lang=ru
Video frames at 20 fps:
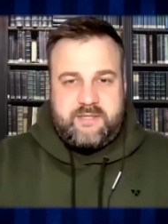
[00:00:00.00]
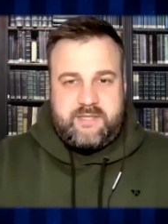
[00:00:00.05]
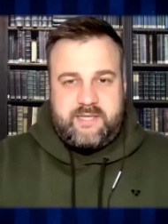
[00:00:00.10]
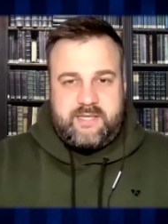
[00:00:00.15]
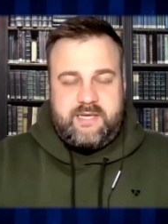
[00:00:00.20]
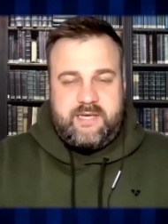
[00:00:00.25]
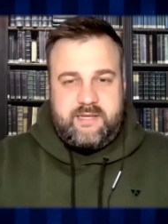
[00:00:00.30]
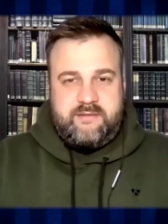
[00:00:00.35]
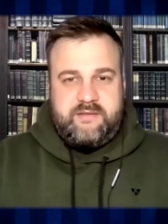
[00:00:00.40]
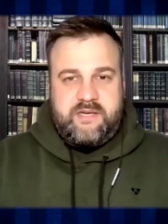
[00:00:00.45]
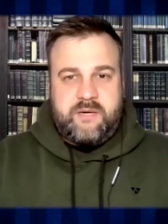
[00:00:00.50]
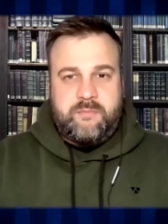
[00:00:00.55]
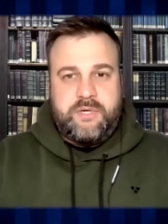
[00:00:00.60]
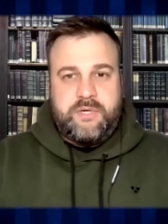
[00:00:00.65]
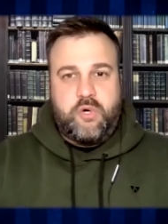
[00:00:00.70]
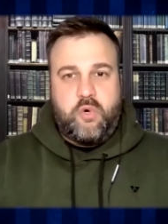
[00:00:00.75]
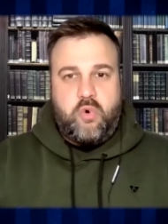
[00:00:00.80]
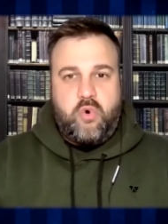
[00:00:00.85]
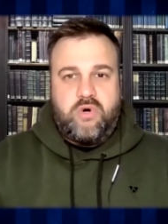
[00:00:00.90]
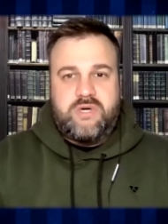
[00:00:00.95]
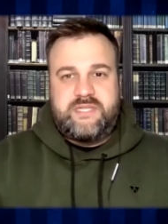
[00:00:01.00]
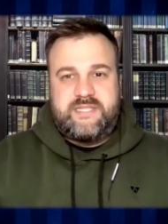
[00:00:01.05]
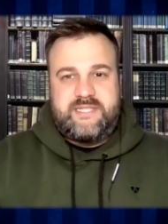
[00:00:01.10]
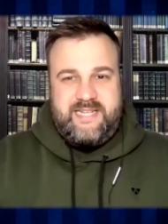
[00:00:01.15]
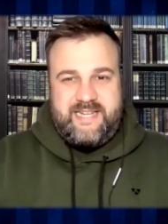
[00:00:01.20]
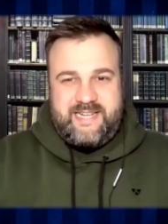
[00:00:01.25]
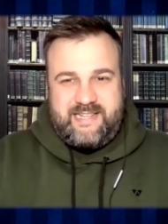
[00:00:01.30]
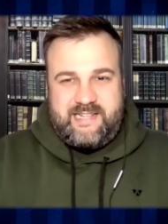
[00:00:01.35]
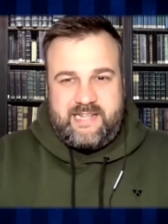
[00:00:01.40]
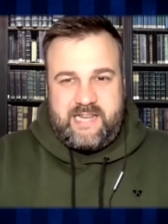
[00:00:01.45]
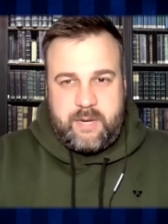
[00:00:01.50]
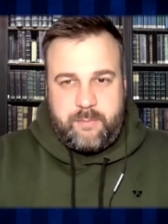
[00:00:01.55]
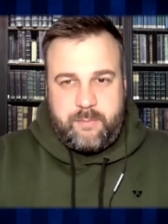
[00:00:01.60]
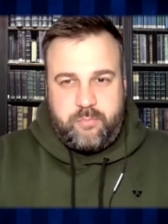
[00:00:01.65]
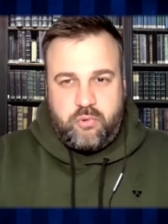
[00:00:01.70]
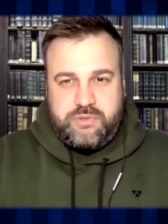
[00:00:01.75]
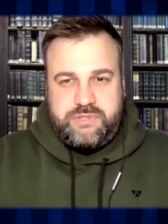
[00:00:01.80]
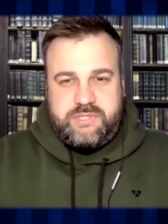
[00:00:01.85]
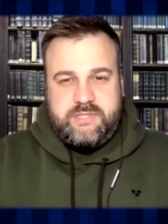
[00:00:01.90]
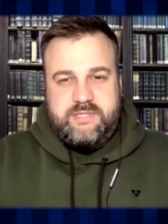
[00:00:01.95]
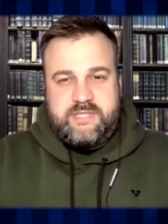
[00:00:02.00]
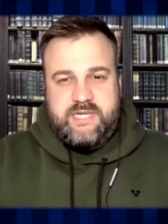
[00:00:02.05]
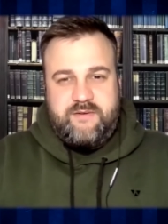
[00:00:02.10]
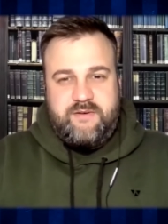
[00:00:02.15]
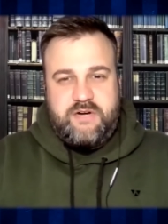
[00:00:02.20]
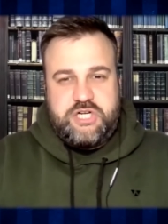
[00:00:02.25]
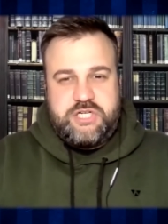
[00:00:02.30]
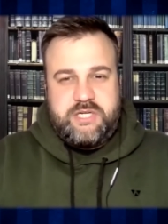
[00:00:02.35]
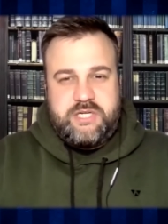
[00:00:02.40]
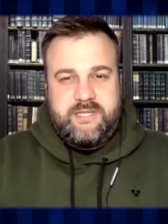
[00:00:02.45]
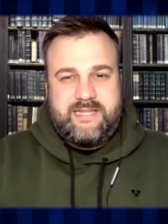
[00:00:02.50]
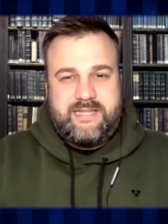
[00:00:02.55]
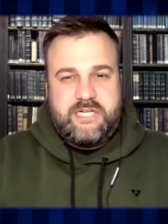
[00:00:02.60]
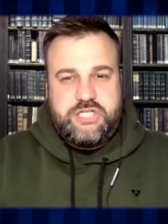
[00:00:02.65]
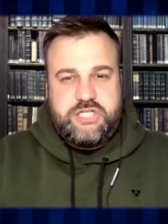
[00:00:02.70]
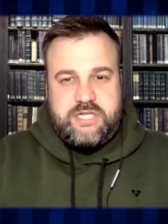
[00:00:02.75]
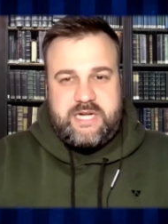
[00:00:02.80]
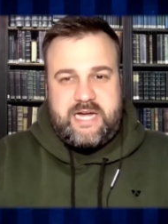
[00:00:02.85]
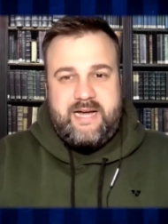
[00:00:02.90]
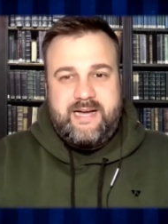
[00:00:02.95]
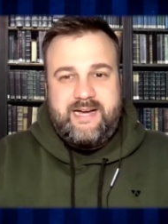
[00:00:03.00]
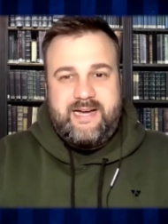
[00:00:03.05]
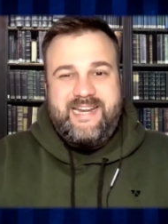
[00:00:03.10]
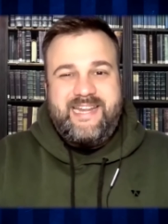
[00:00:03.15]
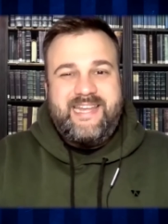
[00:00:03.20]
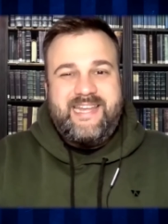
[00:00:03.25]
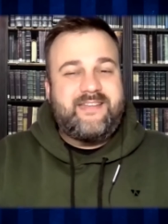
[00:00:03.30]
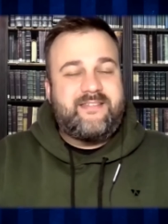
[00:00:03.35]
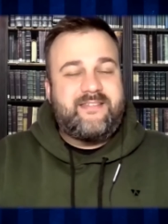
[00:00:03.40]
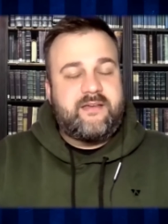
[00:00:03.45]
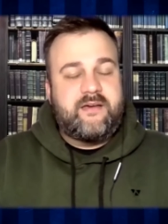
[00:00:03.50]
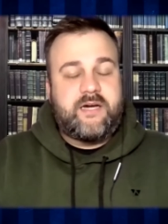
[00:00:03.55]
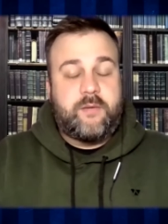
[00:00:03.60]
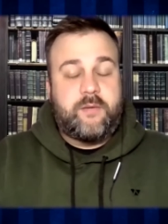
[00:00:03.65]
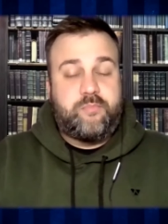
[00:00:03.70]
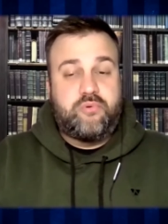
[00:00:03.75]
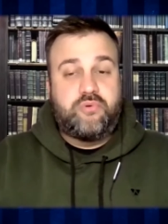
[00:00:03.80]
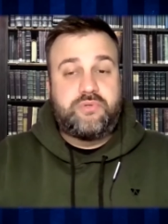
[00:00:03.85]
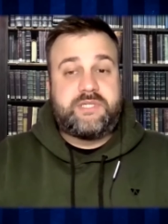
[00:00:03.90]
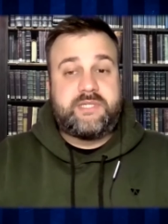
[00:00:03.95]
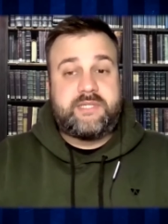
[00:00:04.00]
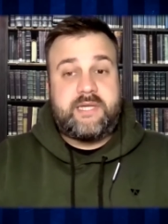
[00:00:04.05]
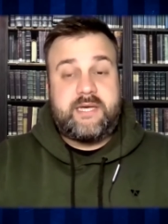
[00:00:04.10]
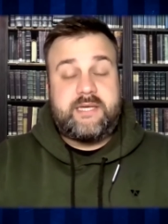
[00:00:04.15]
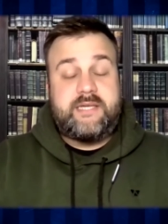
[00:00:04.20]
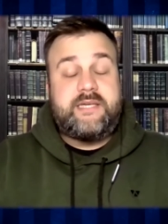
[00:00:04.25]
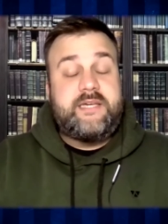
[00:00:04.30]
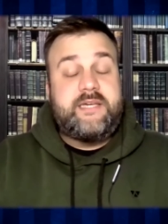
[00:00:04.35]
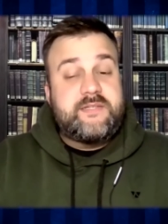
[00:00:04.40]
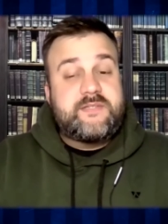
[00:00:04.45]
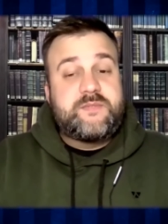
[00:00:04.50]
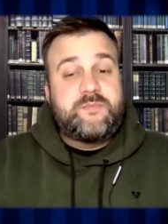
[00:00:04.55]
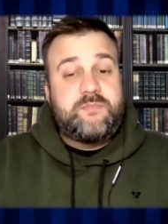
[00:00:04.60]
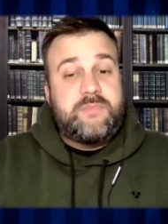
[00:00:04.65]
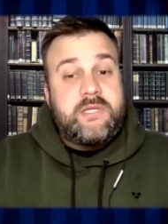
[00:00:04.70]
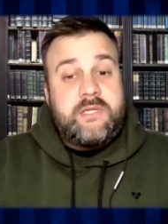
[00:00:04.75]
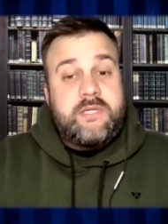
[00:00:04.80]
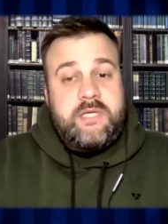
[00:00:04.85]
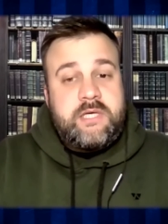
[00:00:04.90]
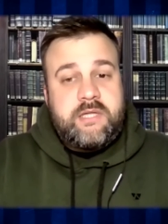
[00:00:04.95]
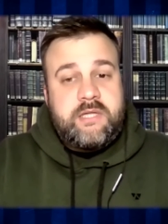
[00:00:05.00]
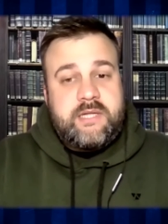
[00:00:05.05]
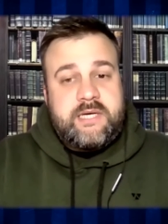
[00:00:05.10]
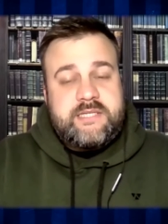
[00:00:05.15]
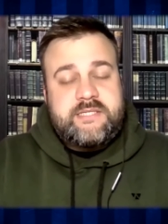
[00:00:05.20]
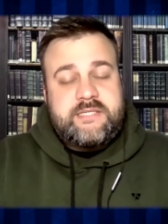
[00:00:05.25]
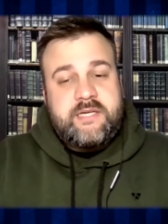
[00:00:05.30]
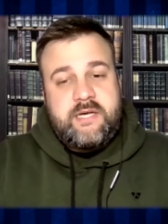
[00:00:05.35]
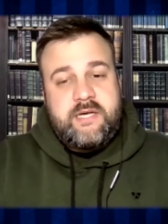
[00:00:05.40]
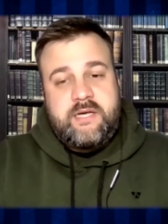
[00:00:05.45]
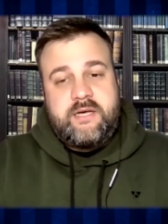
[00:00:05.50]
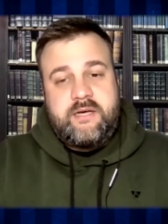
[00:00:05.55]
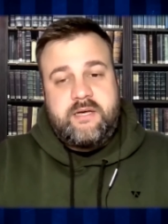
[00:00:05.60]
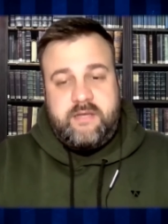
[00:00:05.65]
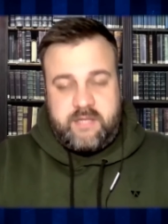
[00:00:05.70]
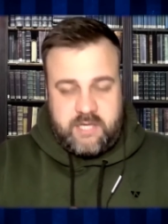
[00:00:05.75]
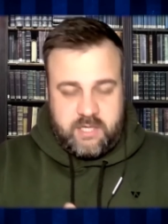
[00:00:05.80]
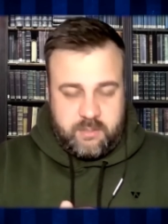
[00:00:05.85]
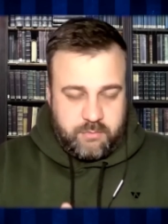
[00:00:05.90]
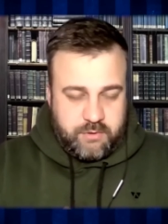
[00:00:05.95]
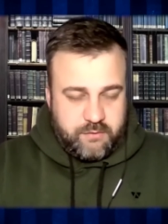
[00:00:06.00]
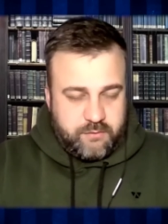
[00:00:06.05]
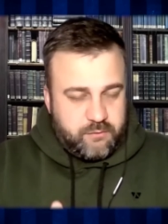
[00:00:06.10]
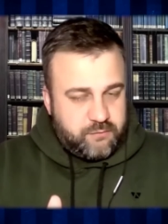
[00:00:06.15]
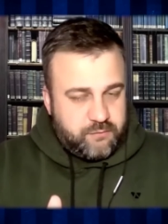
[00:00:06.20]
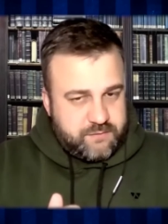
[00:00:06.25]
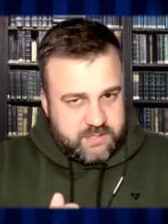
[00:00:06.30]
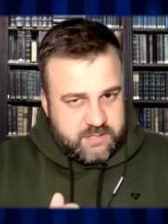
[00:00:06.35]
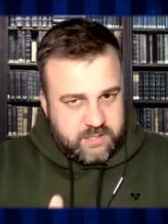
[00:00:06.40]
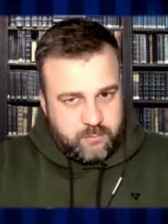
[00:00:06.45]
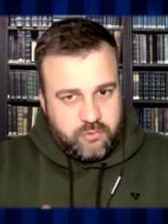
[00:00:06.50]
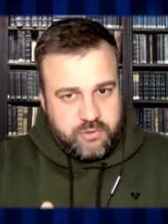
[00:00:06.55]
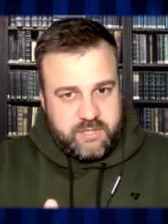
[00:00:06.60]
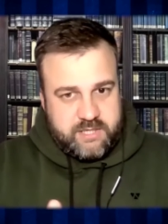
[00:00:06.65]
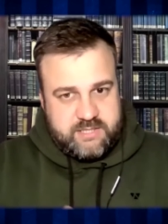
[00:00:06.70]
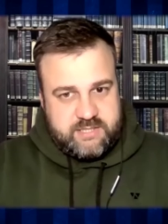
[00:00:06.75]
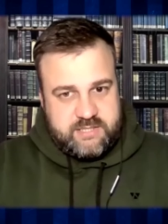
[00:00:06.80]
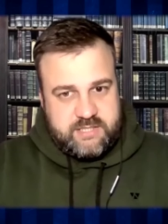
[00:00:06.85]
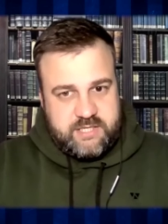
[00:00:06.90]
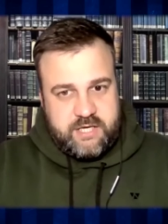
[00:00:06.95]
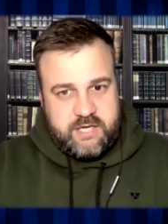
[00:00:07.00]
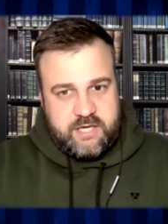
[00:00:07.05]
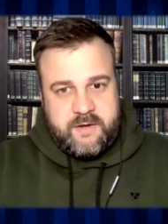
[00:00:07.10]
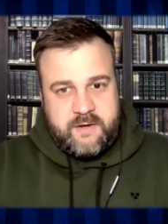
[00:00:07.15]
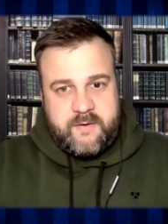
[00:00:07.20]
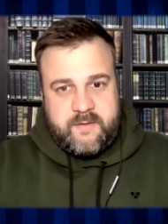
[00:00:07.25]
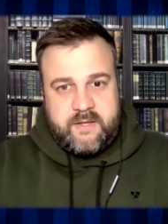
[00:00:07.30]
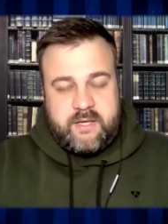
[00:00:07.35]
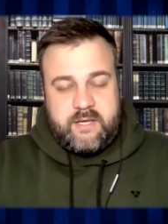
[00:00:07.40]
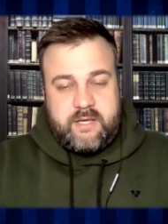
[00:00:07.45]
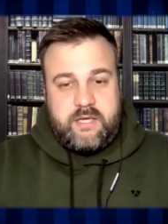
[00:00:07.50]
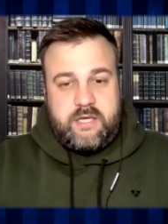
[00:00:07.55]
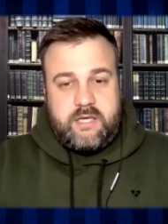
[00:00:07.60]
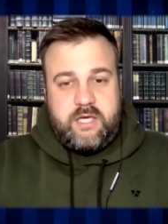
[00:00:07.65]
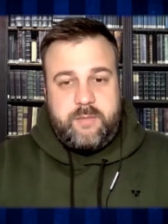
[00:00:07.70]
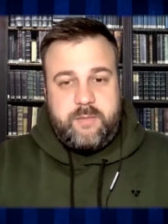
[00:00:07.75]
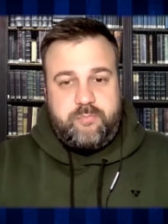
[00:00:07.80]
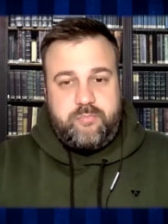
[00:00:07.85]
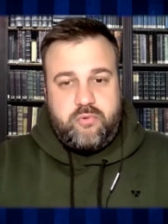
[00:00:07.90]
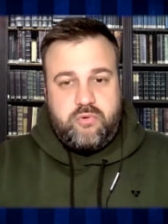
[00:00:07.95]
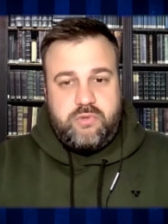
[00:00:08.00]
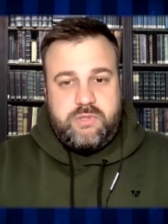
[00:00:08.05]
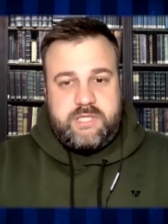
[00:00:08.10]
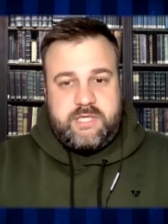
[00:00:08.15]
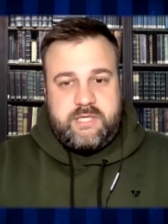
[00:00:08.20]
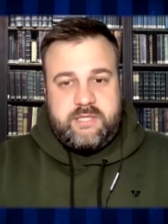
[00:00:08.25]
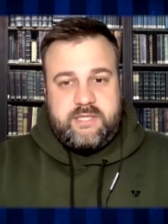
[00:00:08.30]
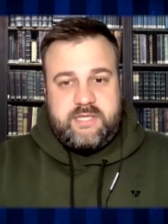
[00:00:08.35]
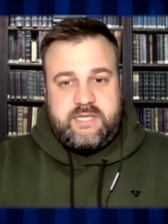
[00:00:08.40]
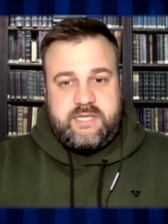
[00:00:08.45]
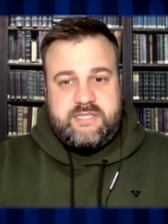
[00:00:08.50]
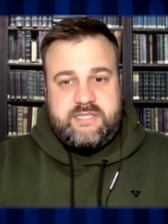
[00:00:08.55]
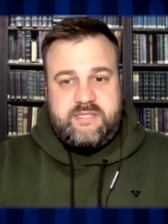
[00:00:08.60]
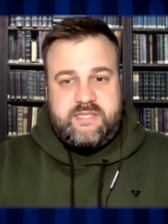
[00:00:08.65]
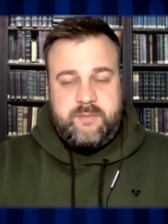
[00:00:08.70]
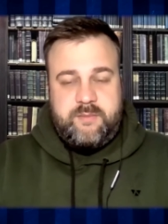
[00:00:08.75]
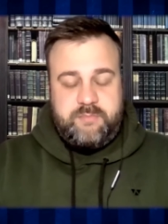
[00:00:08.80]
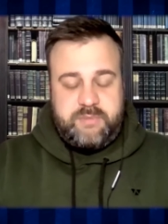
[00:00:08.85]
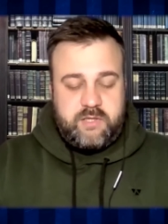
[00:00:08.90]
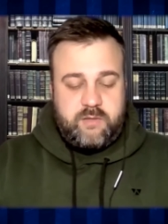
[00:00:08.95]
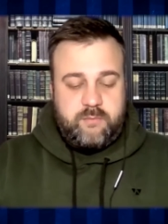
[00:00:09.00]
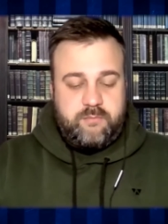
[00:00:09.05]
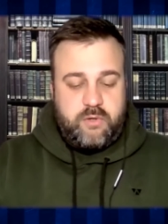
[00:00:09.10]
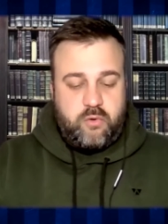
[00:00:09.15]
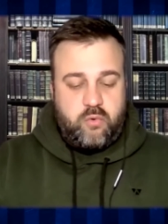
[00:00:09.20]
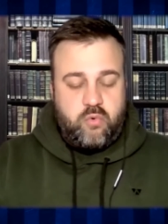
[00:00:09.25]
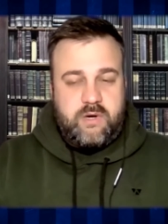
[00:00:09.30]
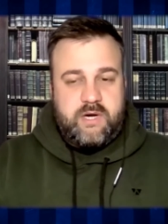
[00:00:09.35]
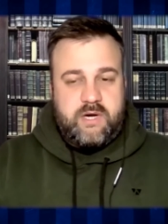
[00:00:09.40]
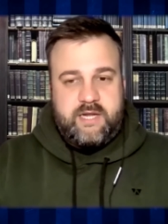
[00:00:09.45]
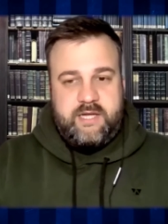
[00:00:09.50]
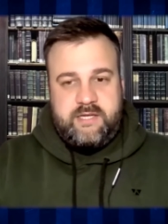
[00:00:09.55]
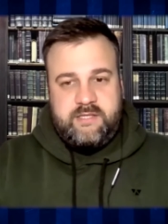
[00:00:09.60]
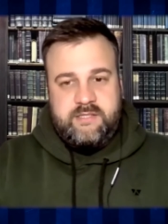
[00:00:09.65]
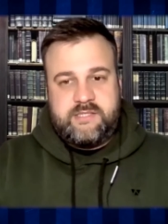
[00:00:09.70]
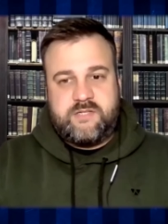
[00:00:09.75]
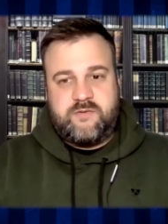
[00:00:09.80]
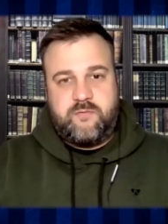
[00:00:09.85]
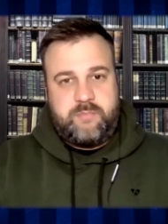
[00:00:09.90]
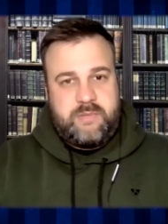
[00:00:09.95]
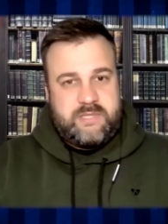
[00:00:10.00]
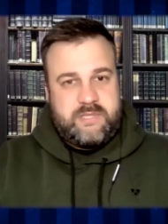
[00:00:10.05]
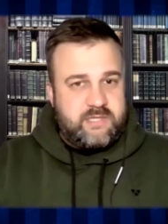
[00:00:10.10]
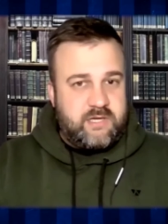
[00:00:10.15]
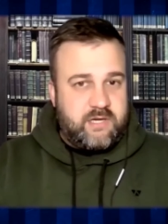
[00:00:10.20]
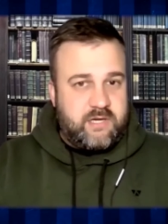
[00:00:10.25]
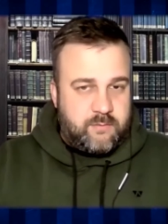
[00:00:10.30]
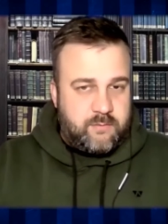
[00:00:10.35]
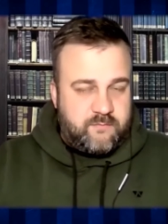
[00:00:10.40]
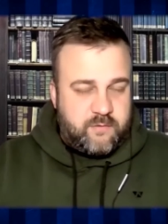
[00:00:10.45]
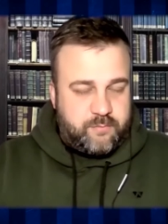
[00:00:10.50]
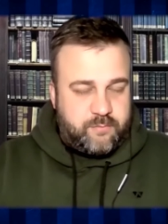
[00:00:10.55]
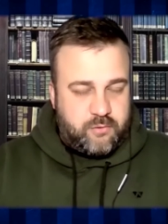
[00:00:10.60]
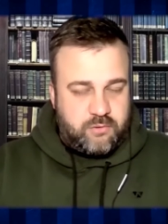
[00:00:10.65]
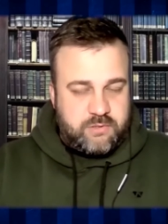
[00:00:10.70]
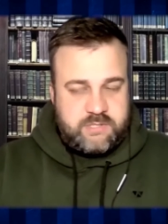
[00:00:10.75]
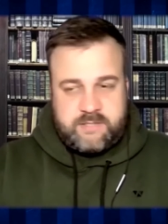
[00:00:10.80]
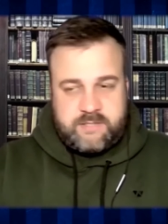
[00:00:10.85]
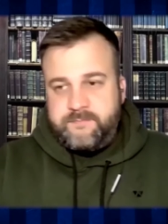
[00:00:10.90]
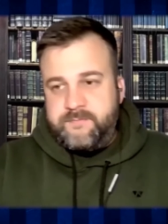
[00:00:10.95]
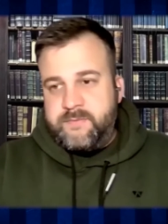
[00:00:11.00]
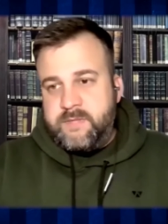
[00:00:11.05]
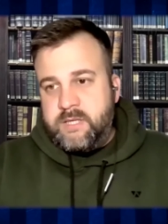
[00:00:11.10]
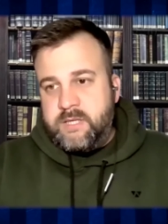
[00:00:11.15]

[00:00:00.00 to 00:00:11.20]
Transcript: на такие темы. Козыри для путинского шантажа, критика Путина изменилась, я имею в виду в самой России, и Путин истребил бы украинцев под знаком вопроса.